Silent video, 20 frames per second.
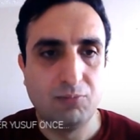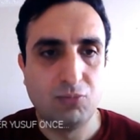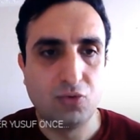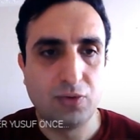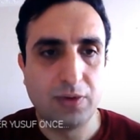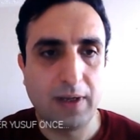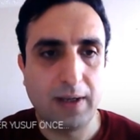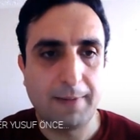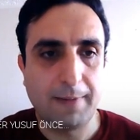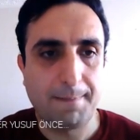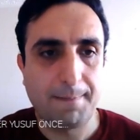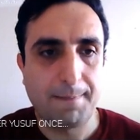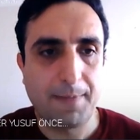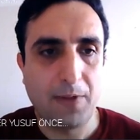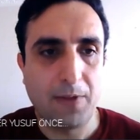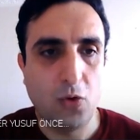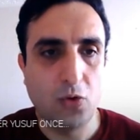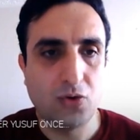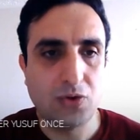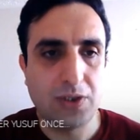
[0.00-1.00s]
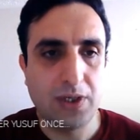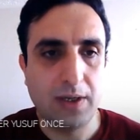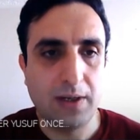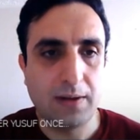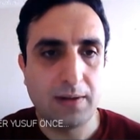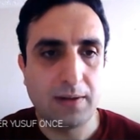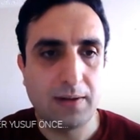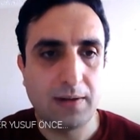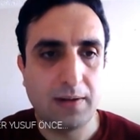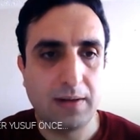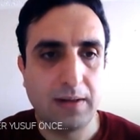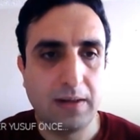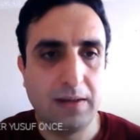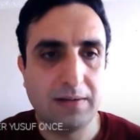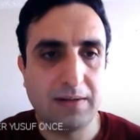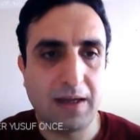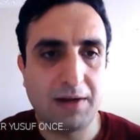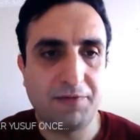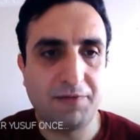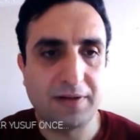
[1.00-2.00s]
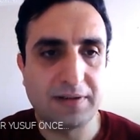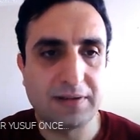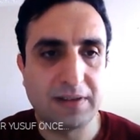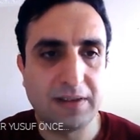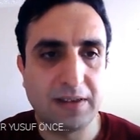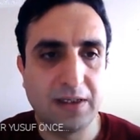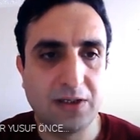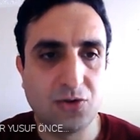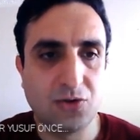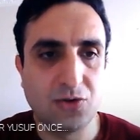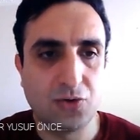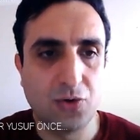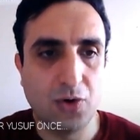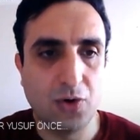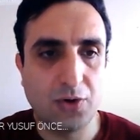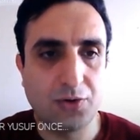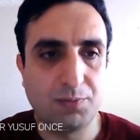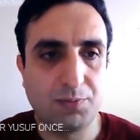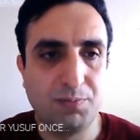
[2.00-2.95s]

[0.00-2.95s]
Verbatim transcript: Burada önce interfazını geçiriyor.